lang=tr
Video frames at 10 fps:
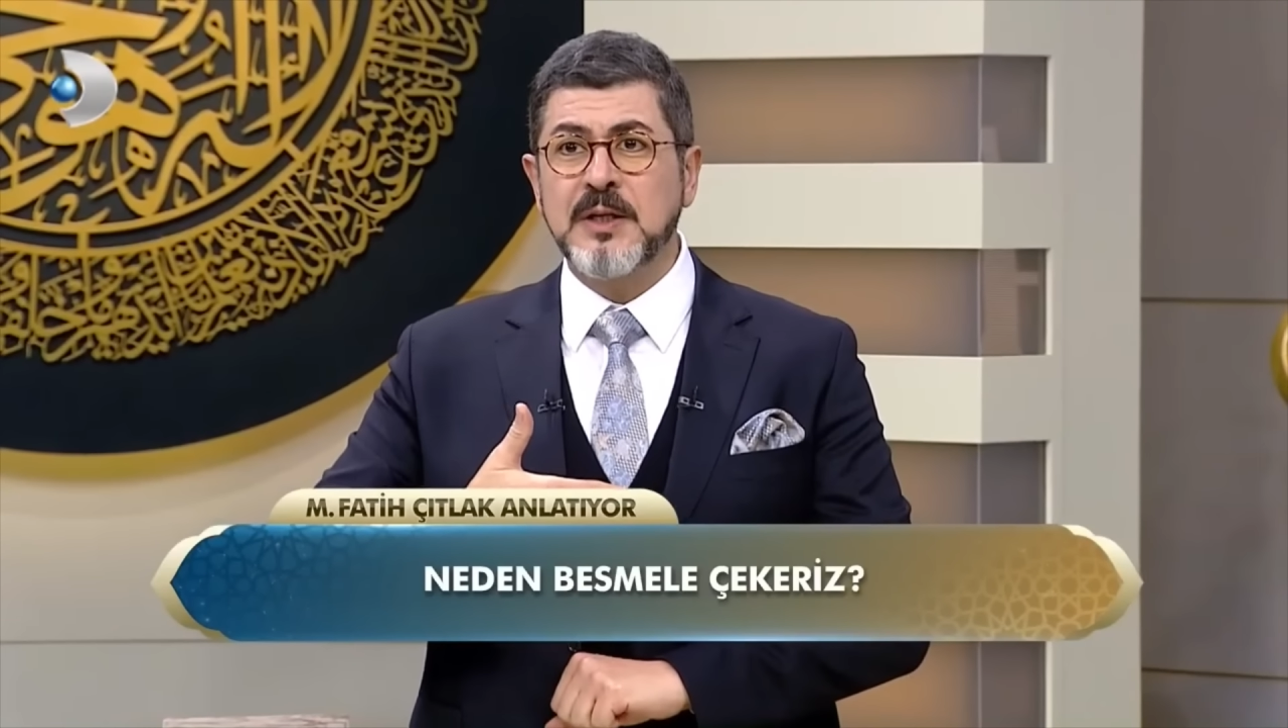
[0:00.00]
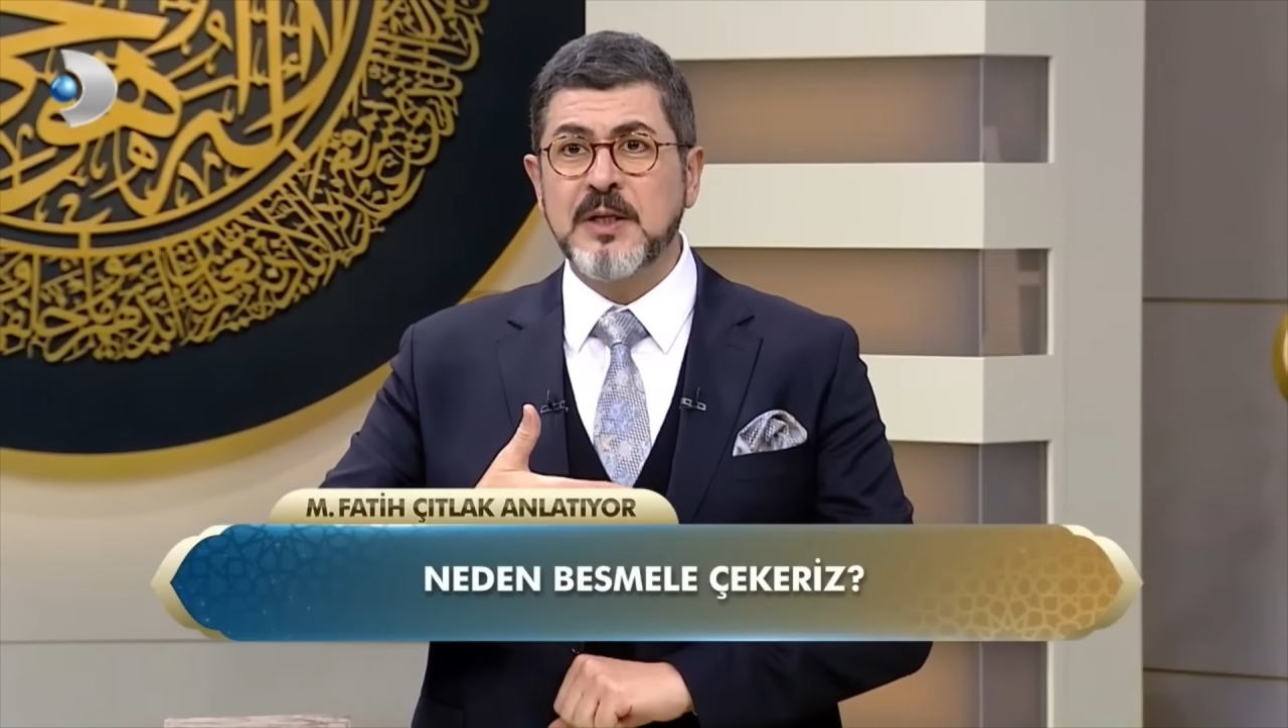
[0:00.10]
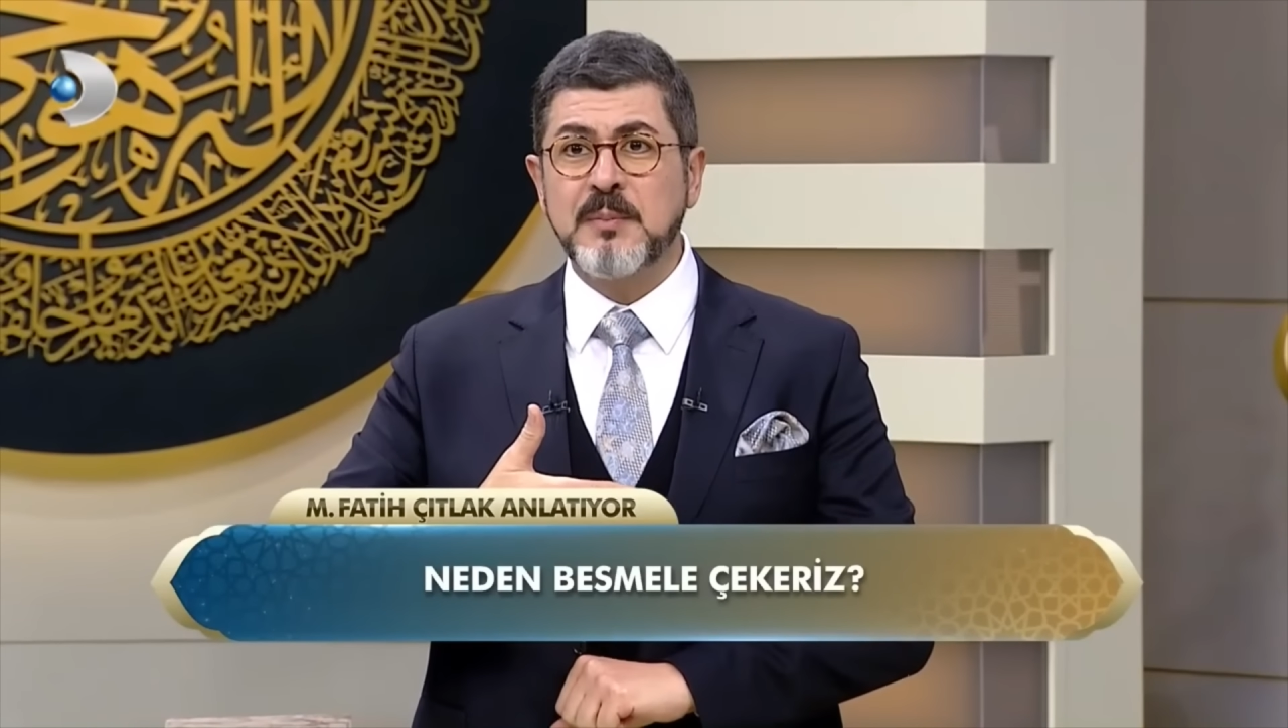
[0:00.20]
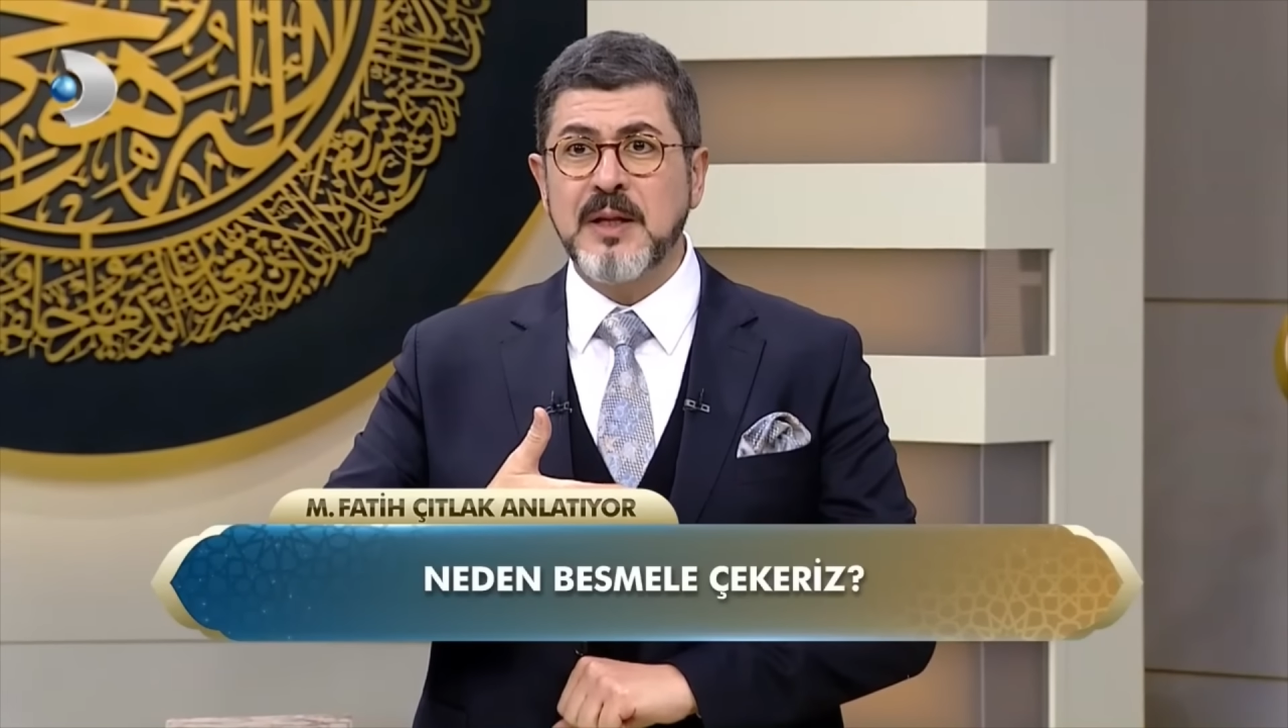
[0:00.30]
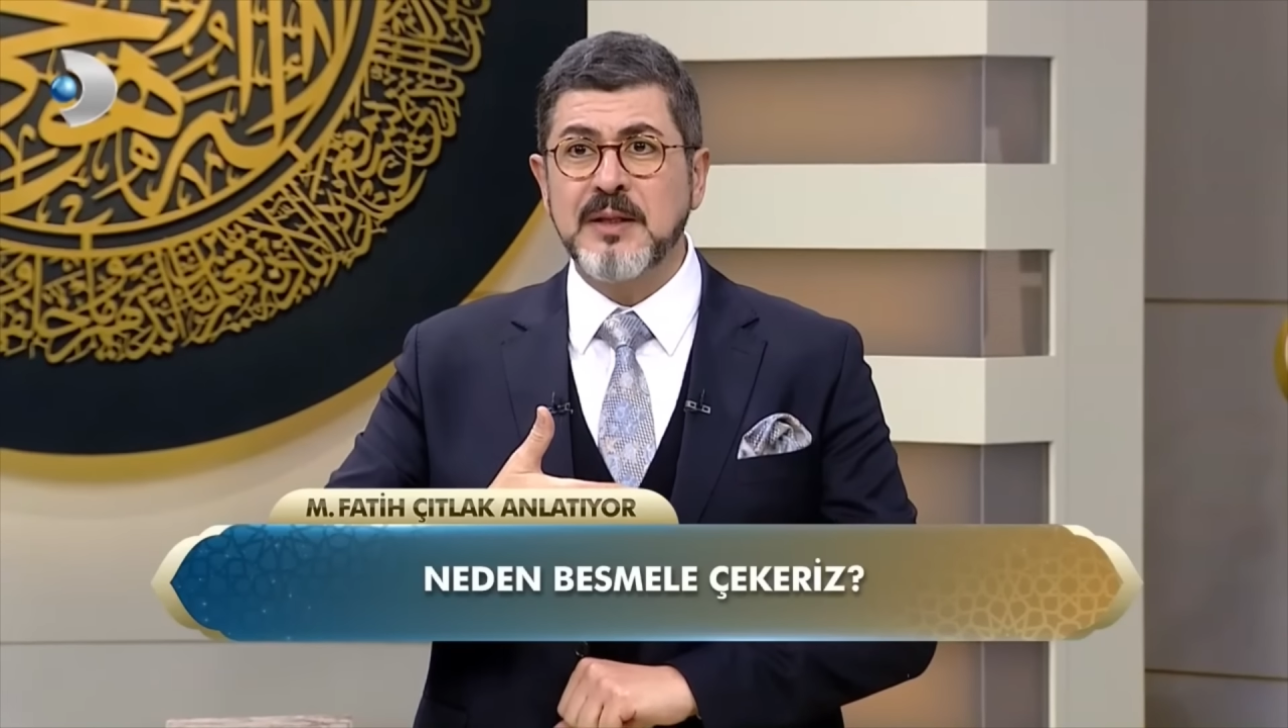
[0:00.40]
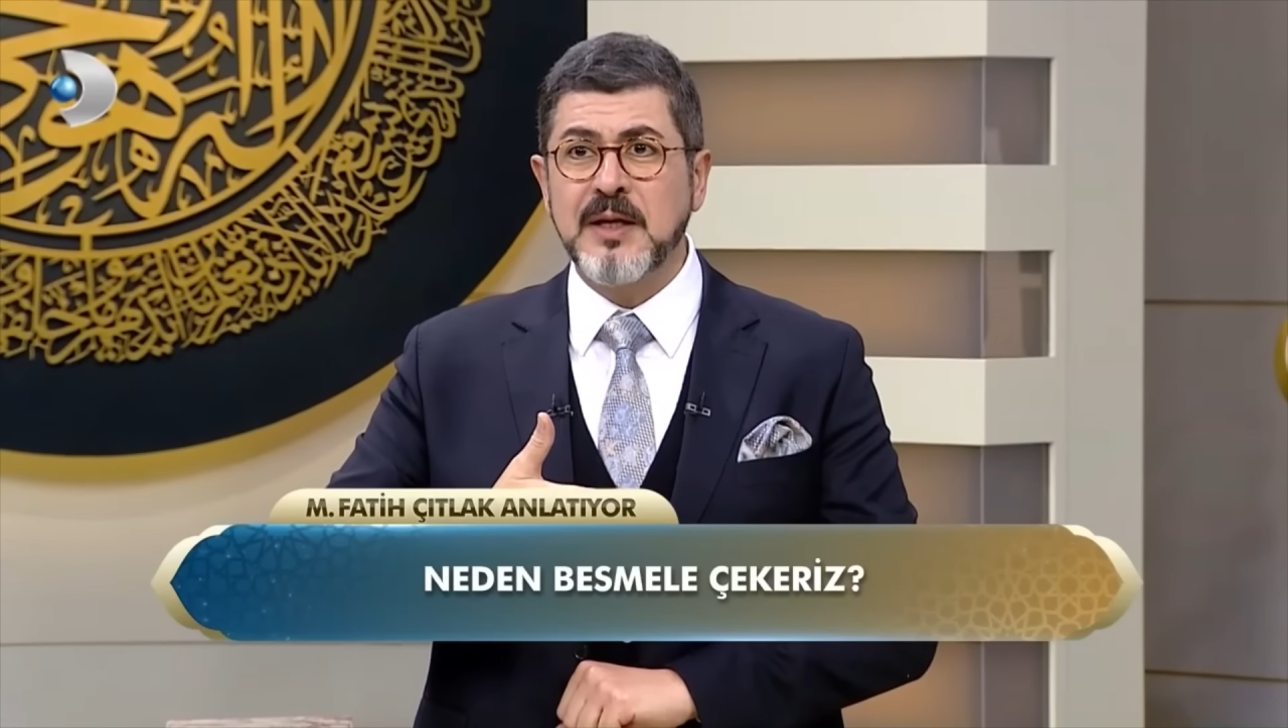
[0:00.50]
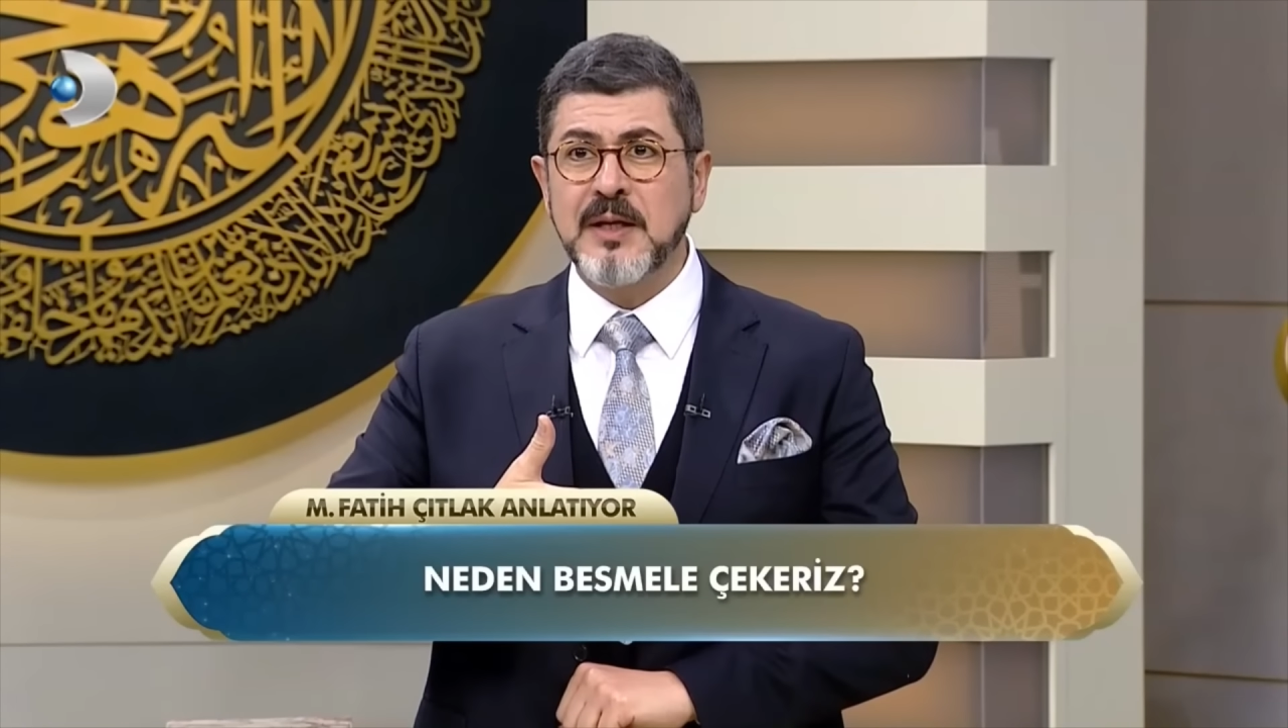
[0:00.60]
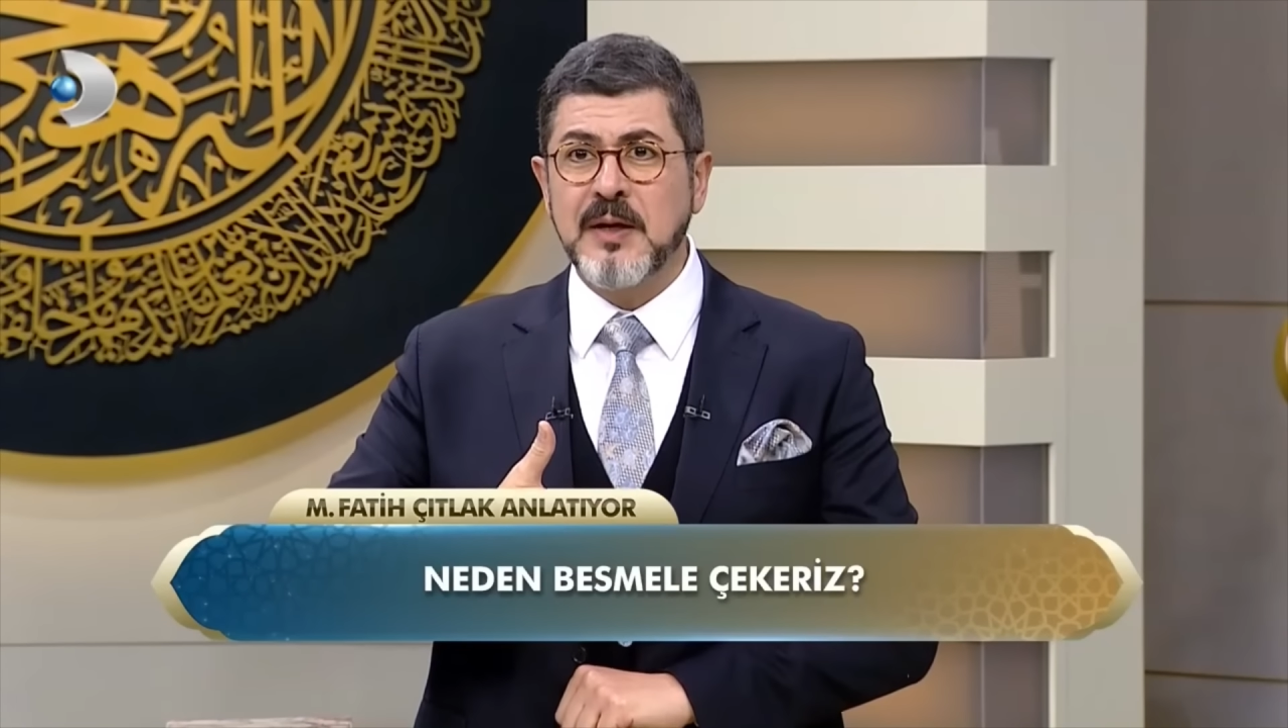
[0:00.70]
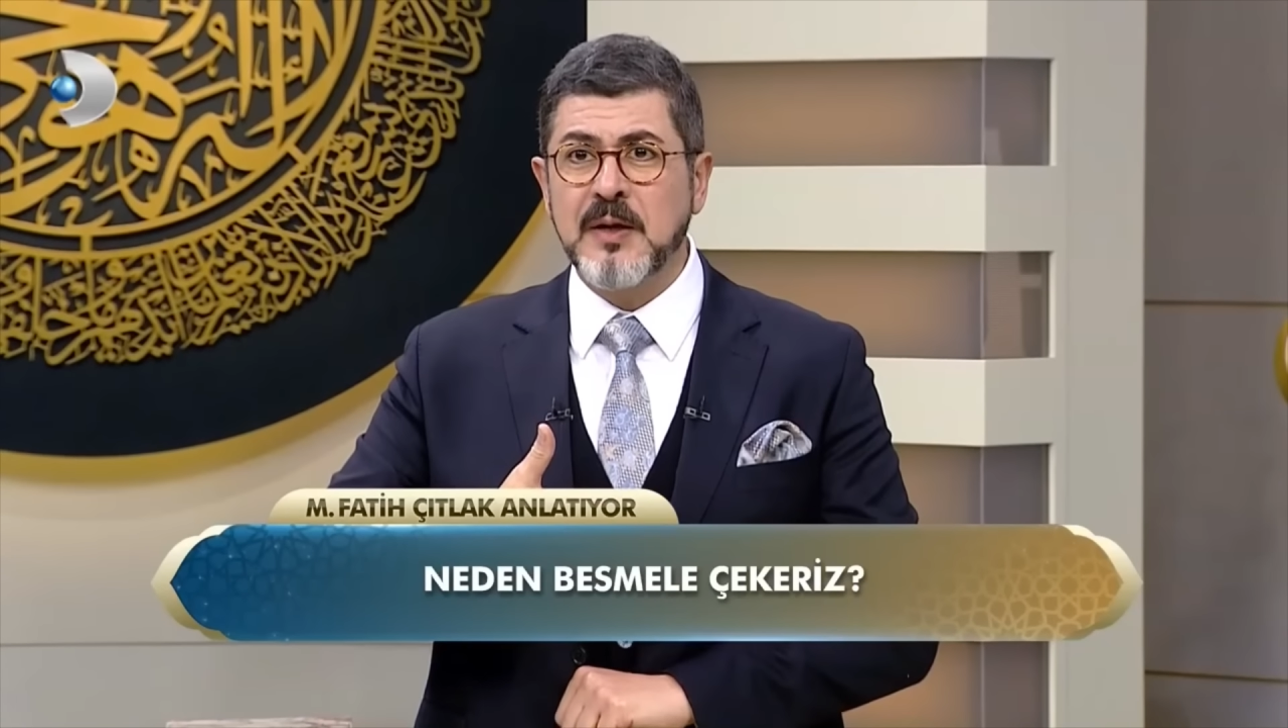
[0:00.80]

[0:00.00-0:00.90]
ki bende ya